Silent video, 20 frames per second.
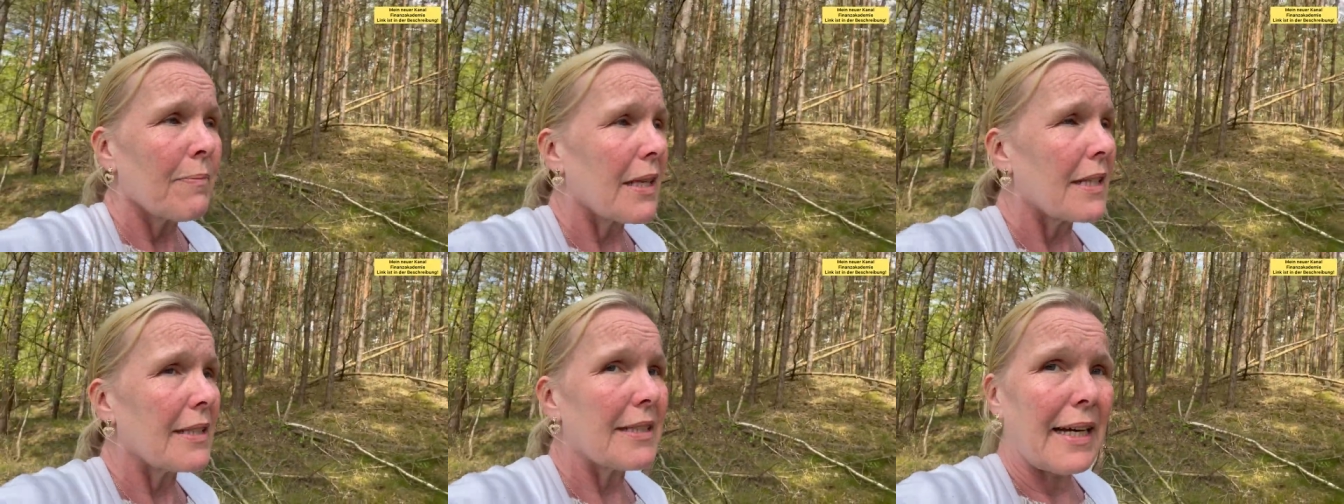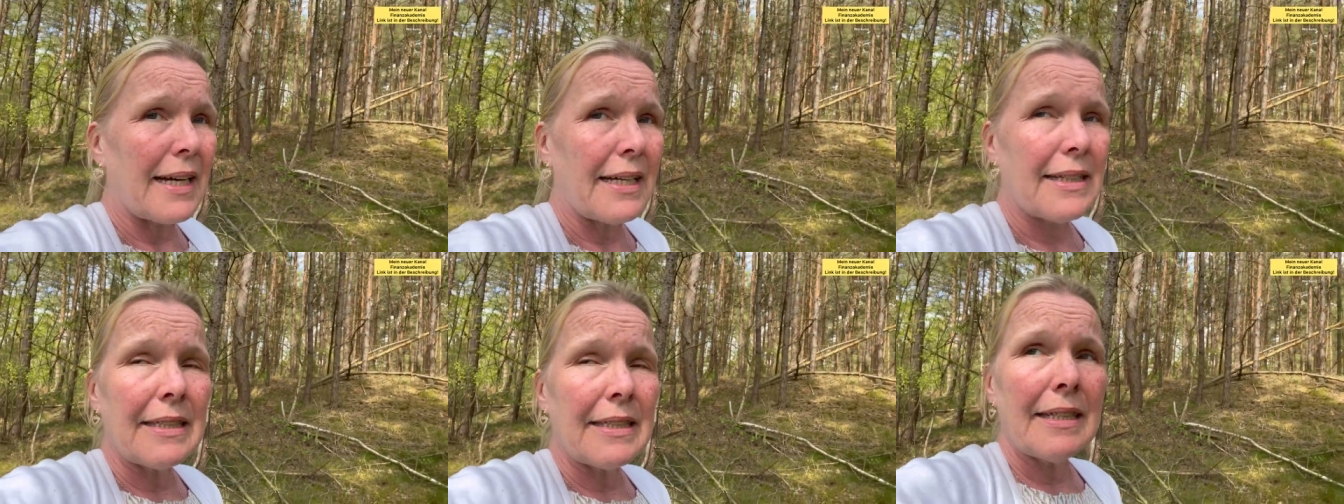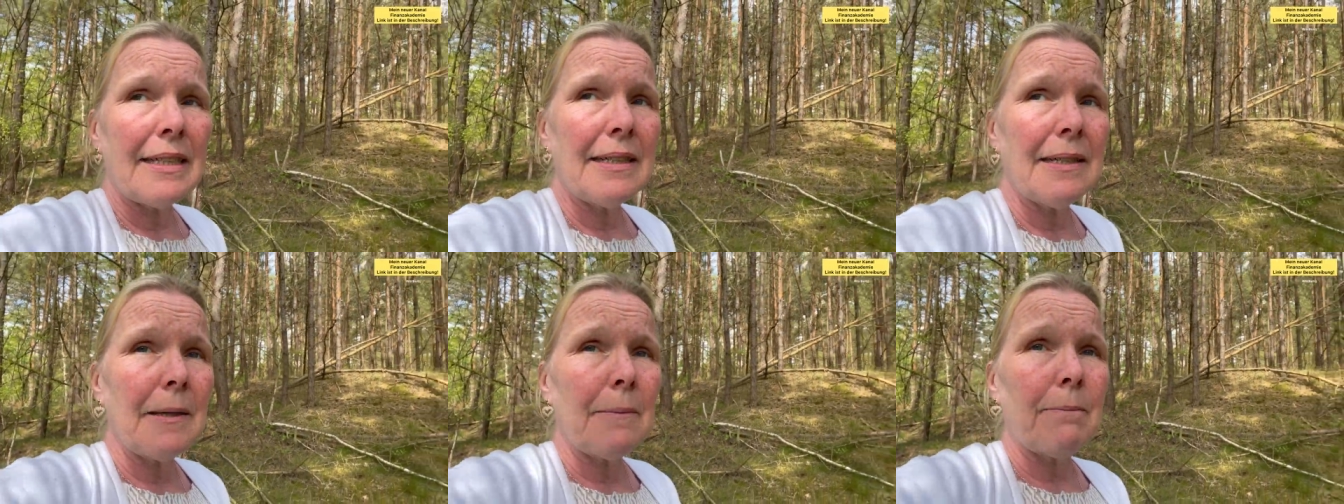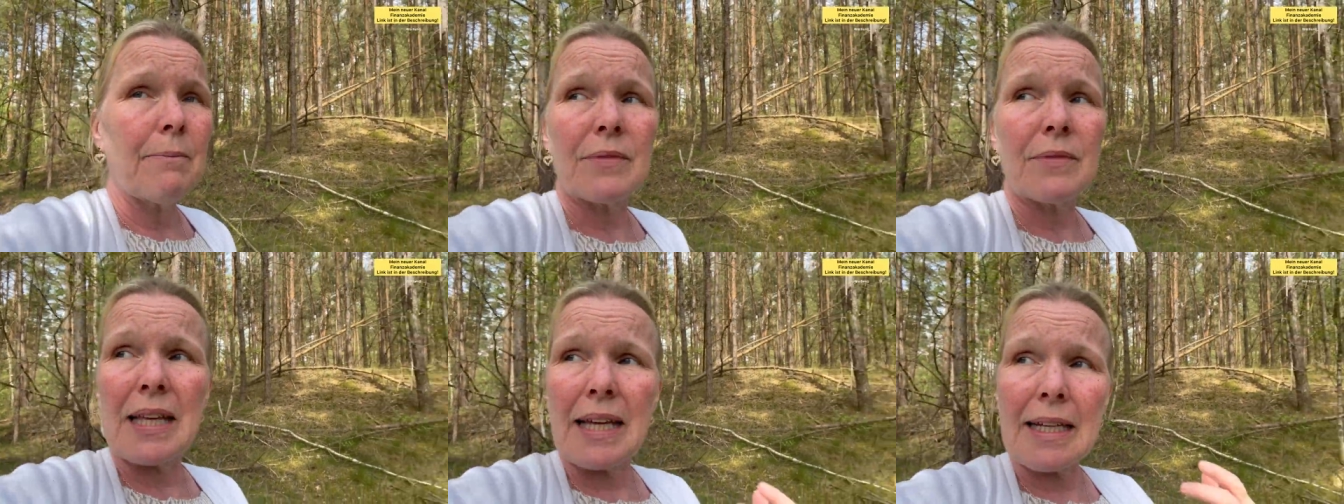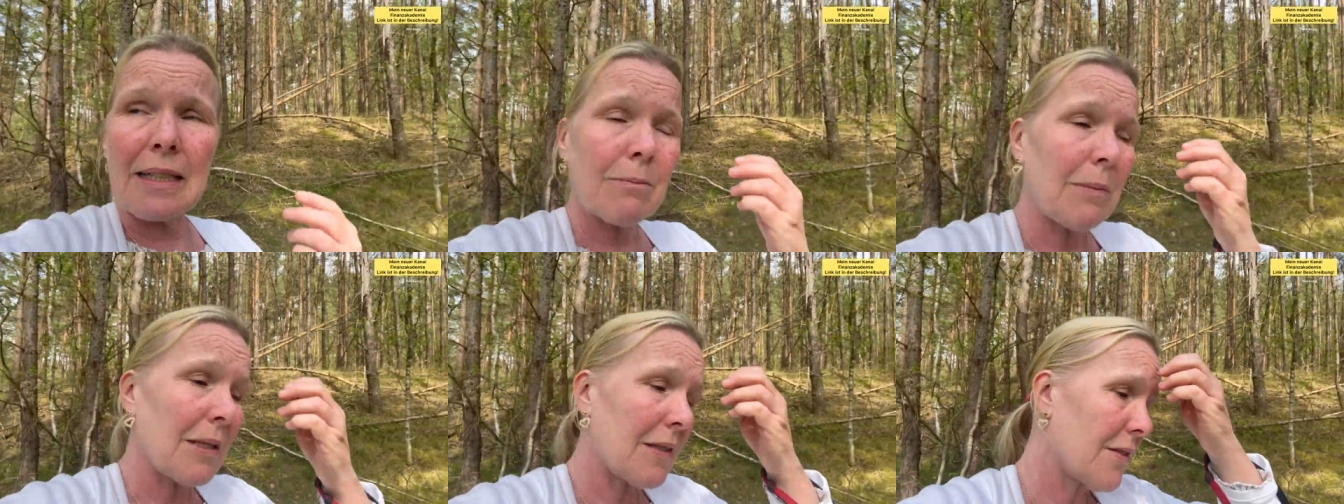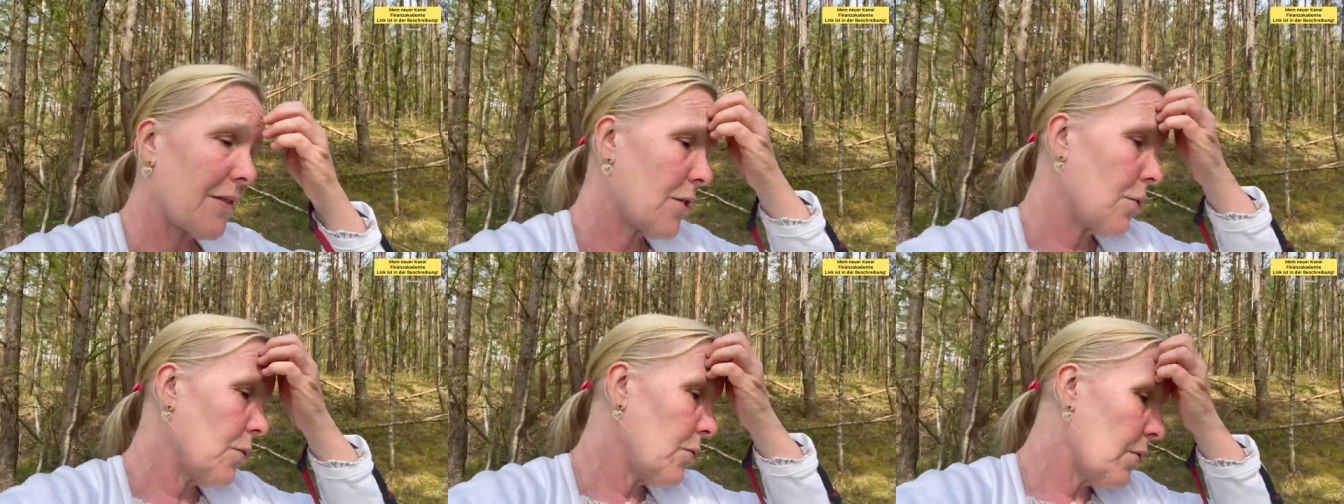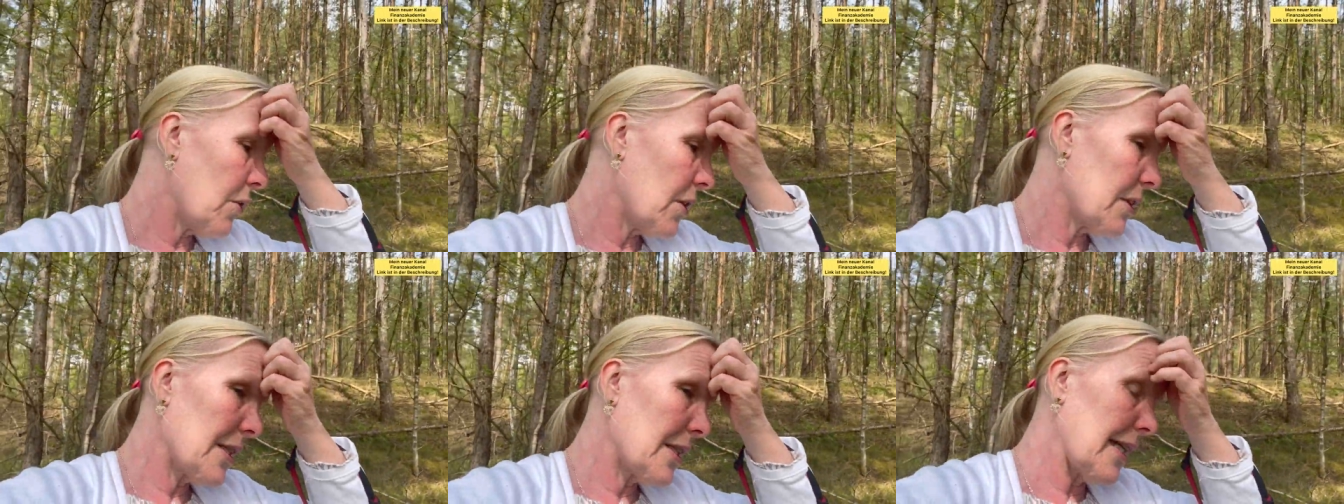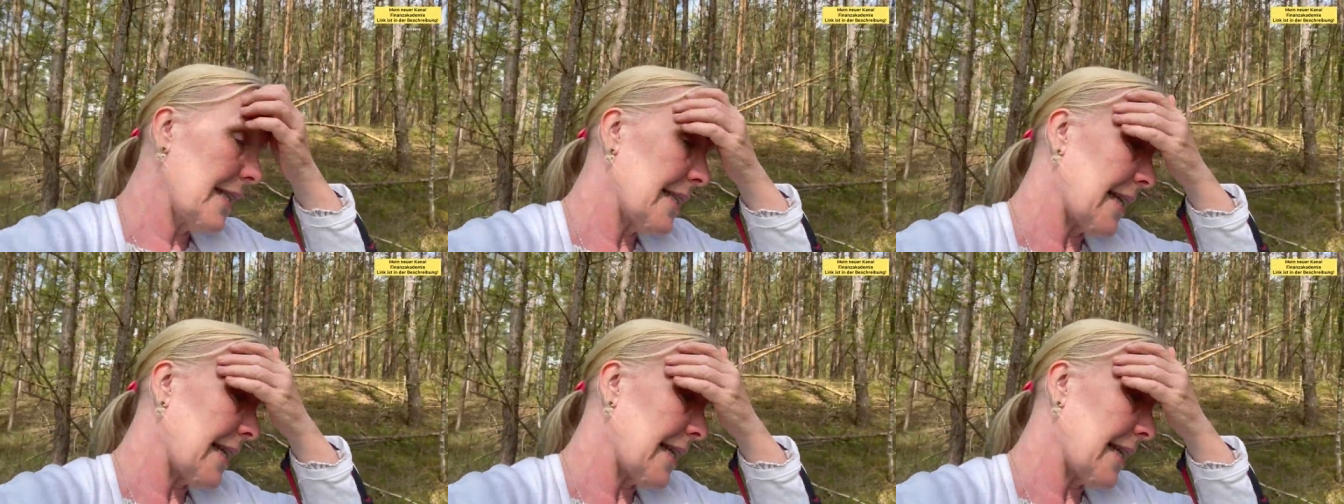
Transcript: dann ähm, denkt man sich, oh Gott,